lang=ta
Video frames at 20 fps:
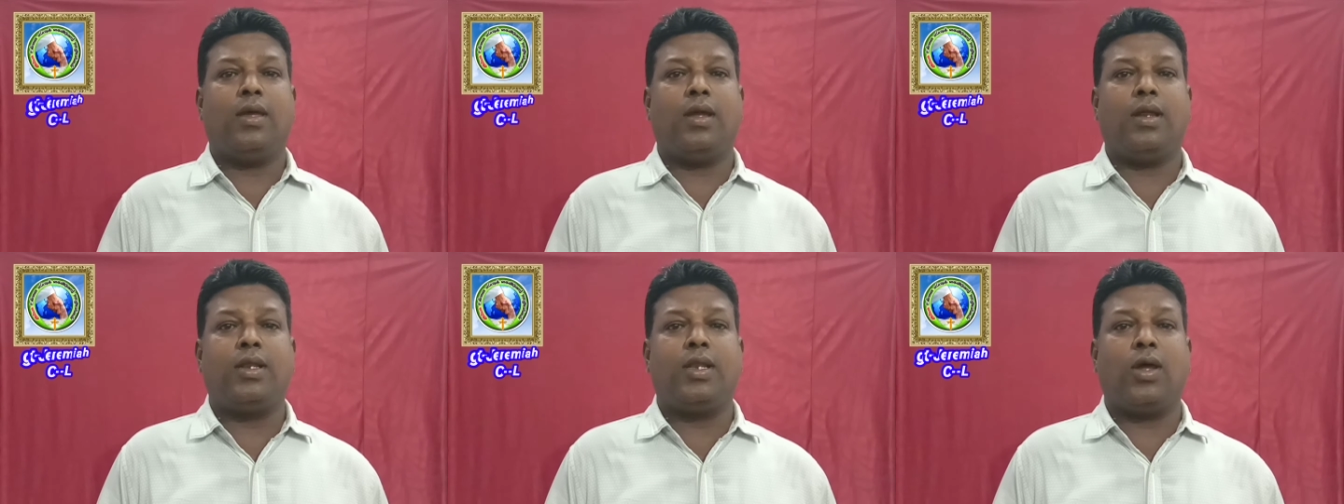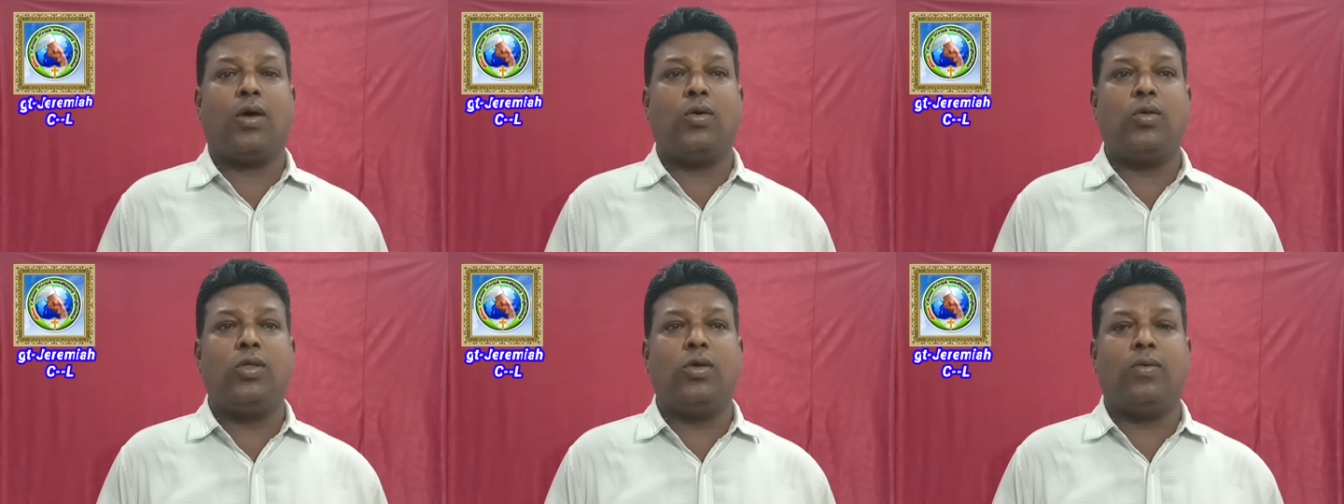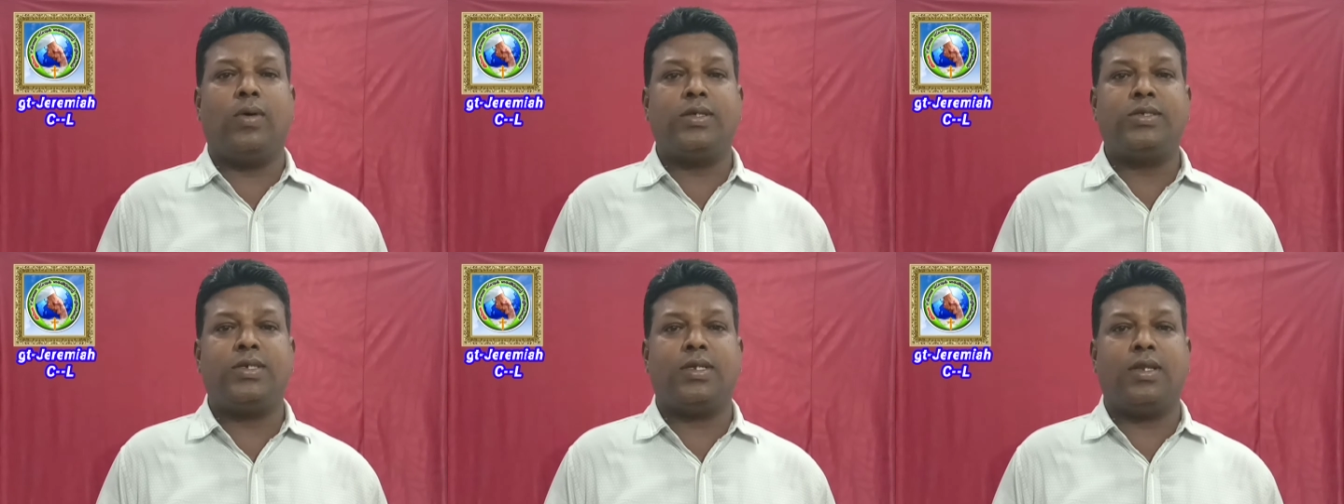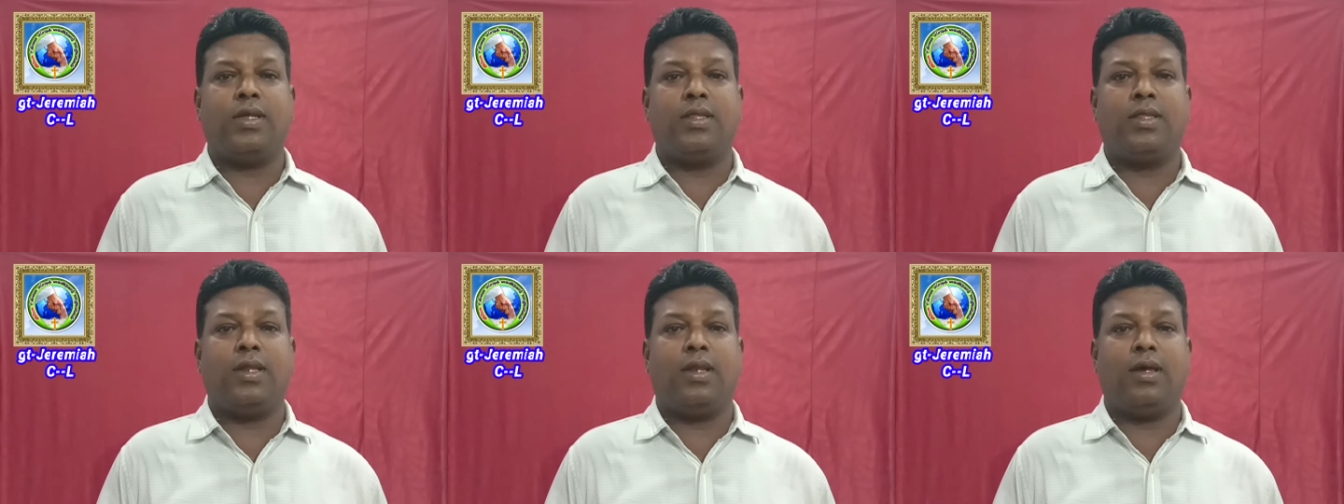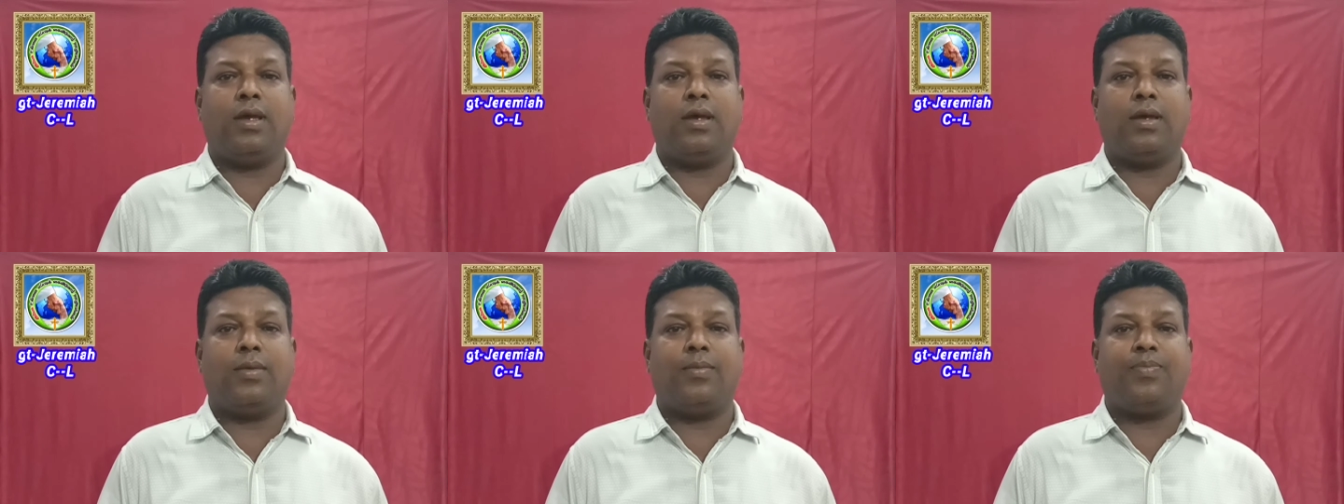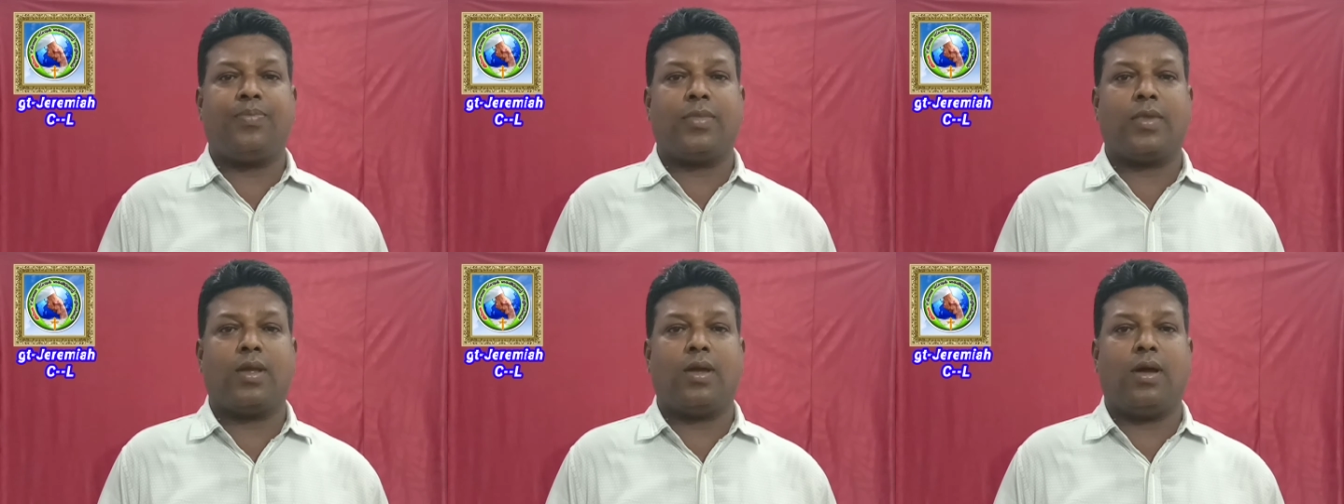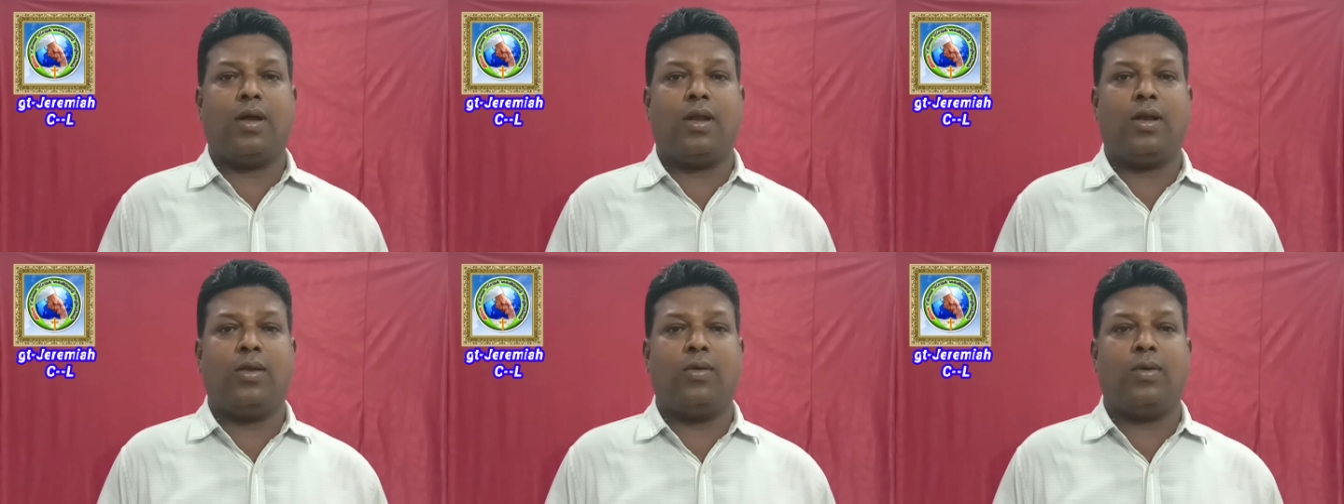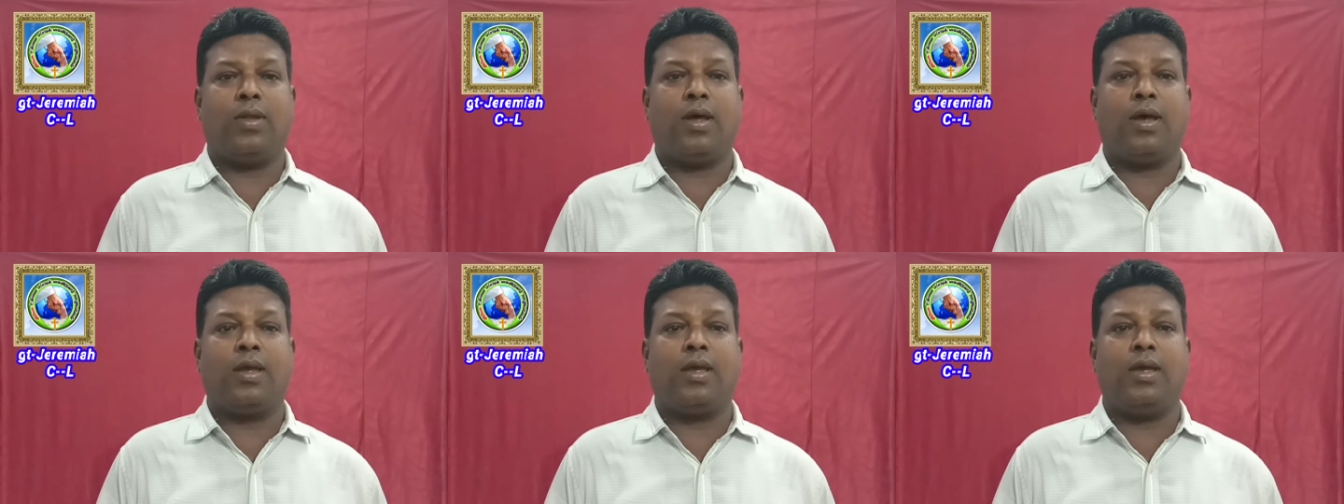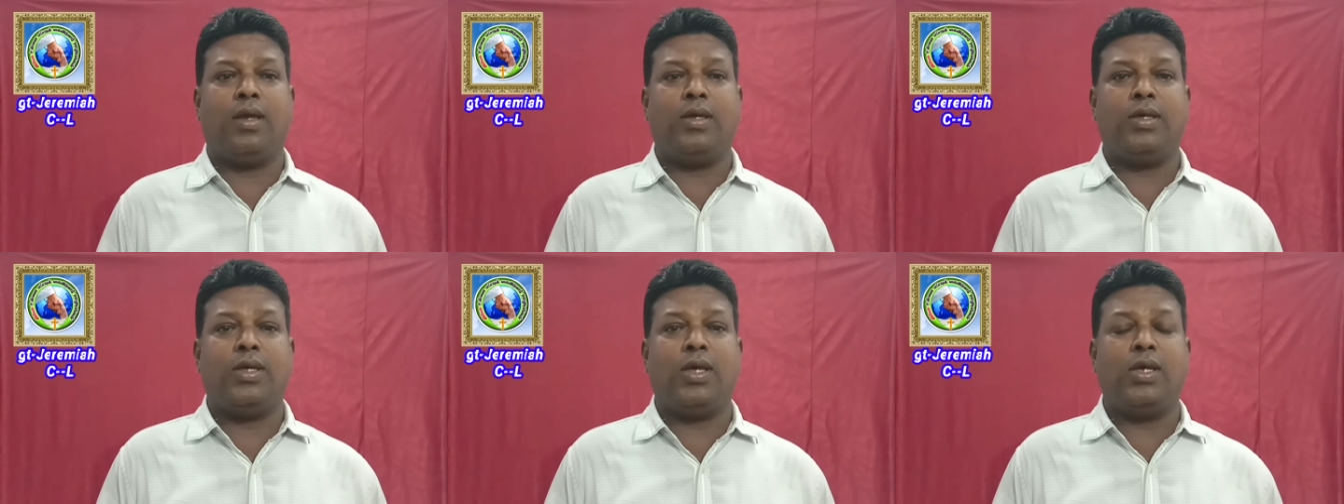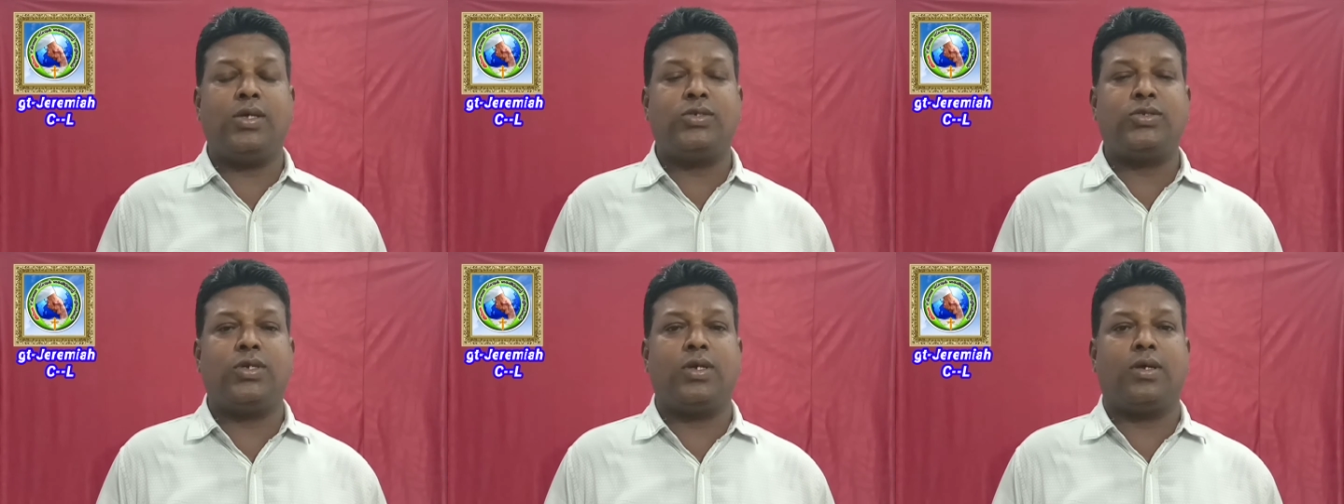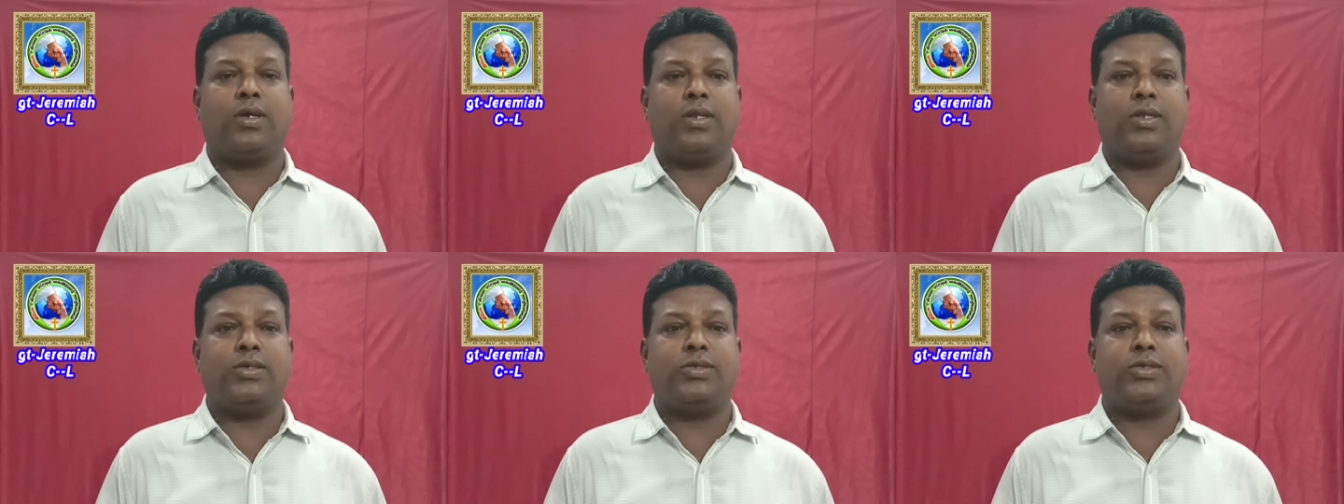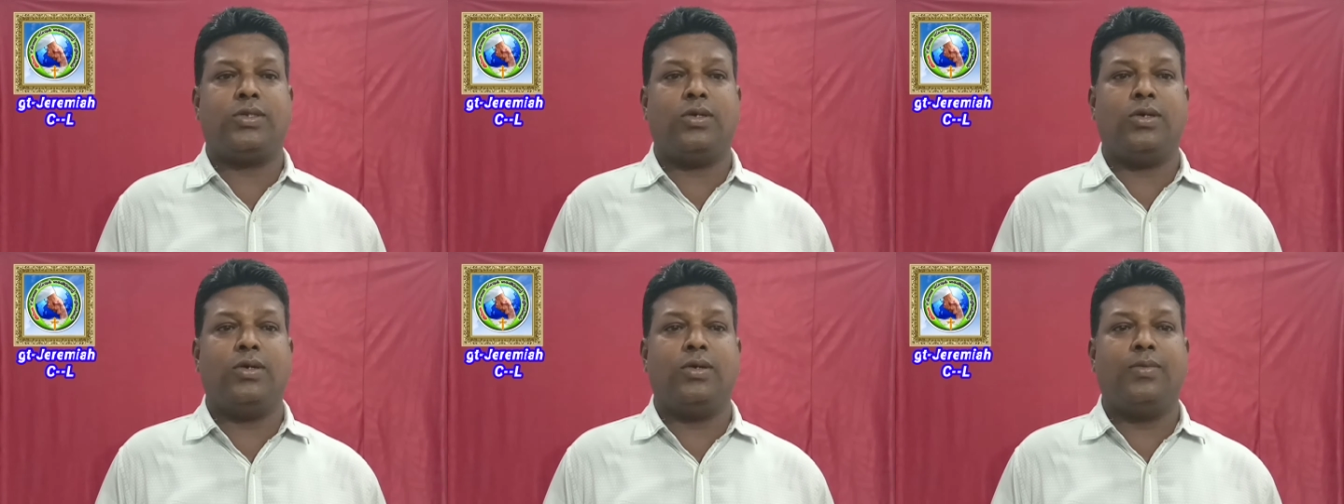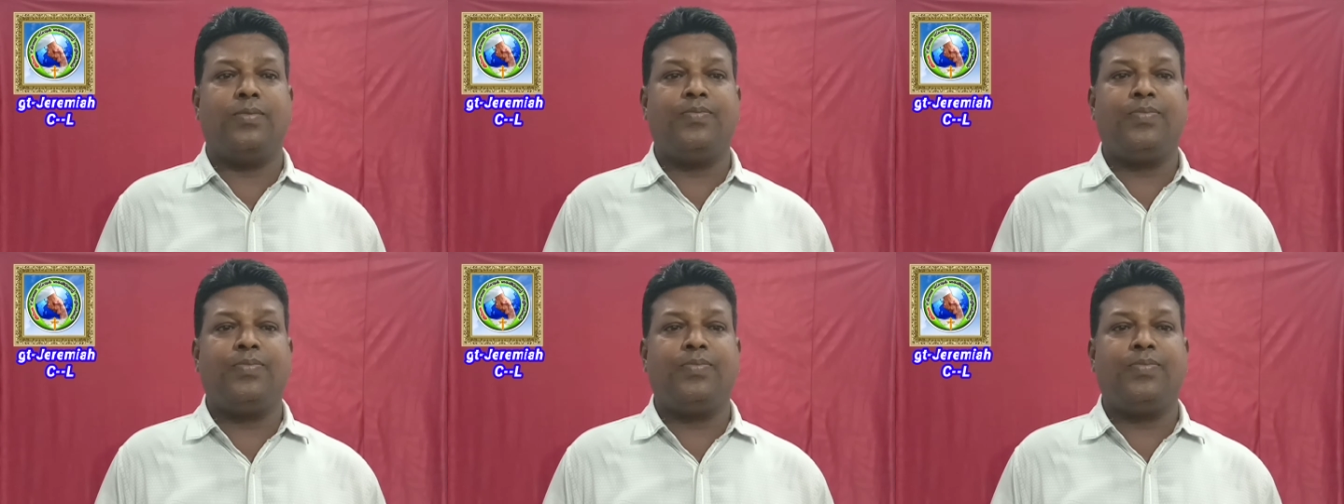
எட்டாவது வசனத்தில் ஆண்டவராகிய இயேசு கிறிஸ்து